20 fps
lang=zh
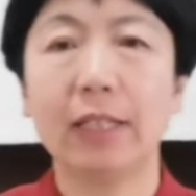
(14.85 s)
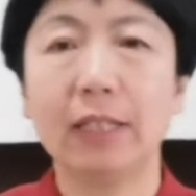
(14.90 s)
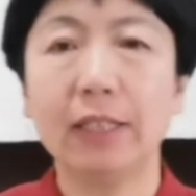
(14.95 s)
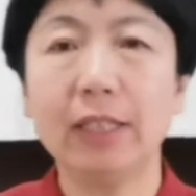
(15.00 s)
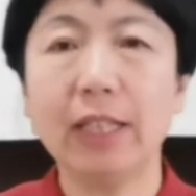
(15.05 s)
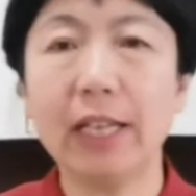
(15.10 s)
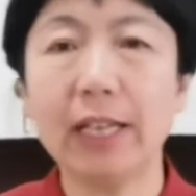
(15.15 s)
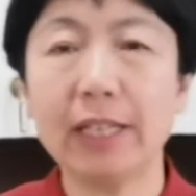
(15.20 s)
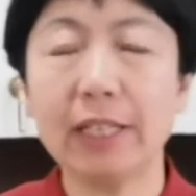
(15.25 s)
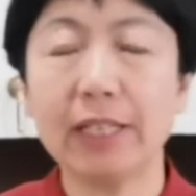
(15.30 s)

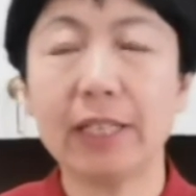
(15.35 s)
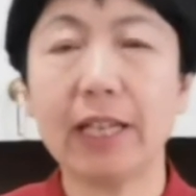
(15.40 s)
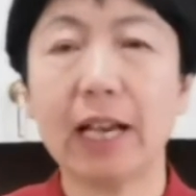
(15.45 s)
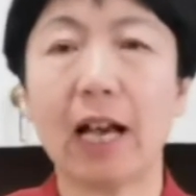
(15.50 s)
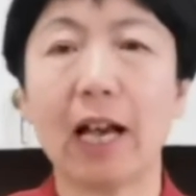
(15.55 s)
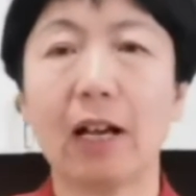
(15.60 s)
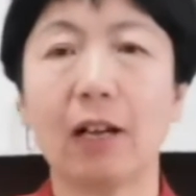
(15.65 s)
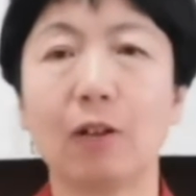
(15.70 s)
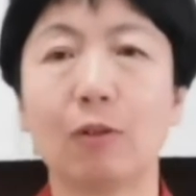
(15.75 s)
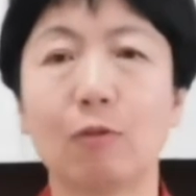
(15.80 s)
内
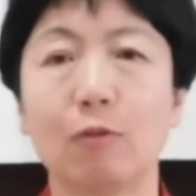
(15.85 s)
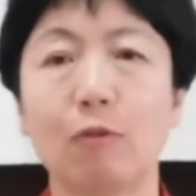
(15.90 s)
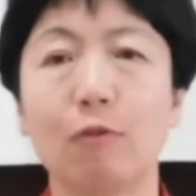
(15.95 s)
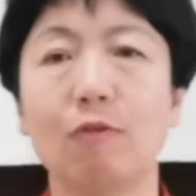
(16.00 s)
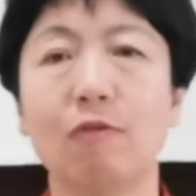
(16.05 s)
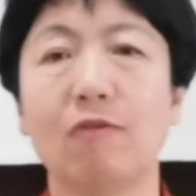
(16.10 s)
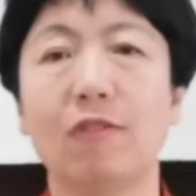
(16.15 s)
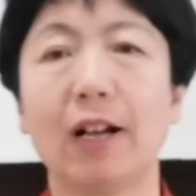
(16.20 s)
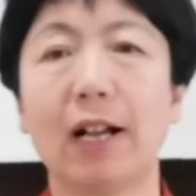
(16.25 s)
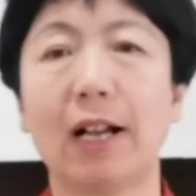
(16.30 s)
家
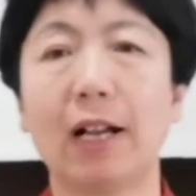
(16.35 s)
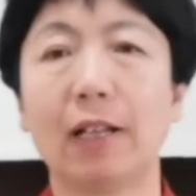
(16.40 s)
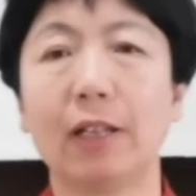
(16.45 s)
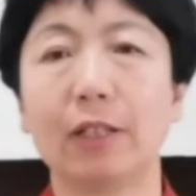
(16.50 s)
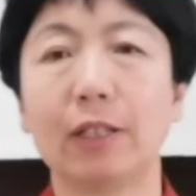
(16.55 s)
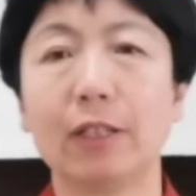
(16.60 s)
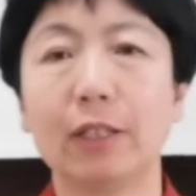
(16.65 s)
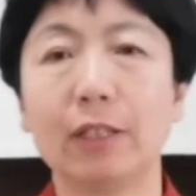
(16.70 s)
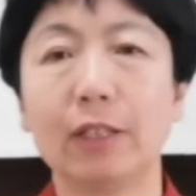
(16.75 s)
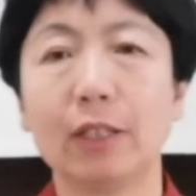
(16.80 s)
功法
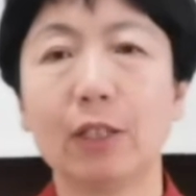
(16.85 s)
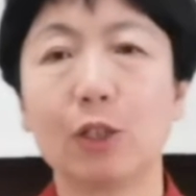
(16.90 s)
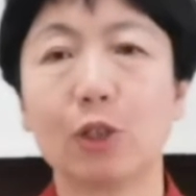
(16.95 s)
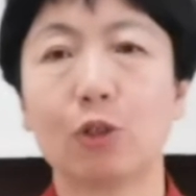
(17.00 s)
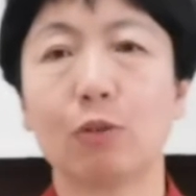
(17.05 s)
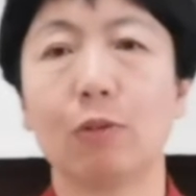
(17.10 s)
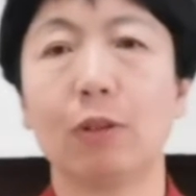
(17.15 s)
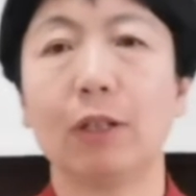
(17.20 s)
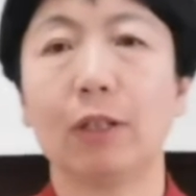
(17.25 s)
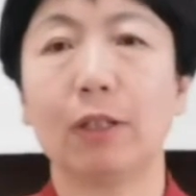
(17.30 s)

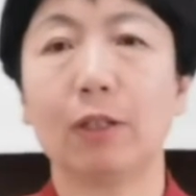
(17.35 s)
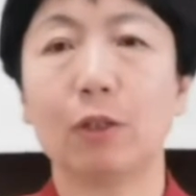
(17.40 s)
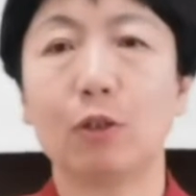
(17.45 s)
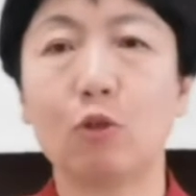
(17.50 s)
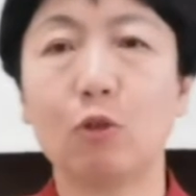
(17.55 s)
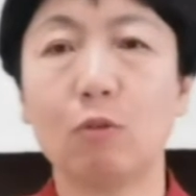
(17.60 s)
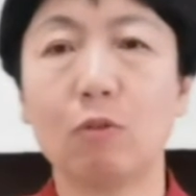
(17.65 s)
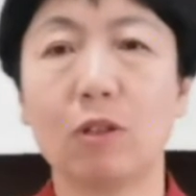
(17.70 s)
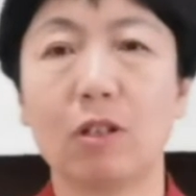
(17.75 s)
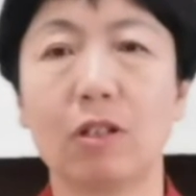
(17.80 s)
所
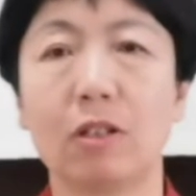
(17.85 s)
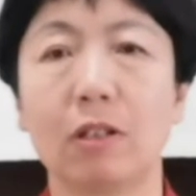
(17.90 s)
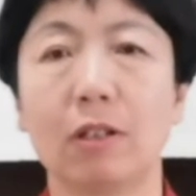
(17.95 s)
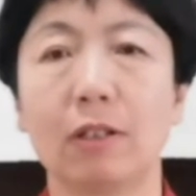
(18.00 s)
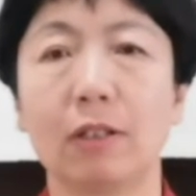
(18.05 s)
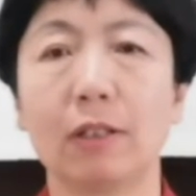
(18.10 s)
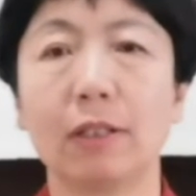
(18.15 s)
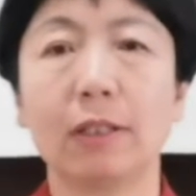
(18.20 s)
重视，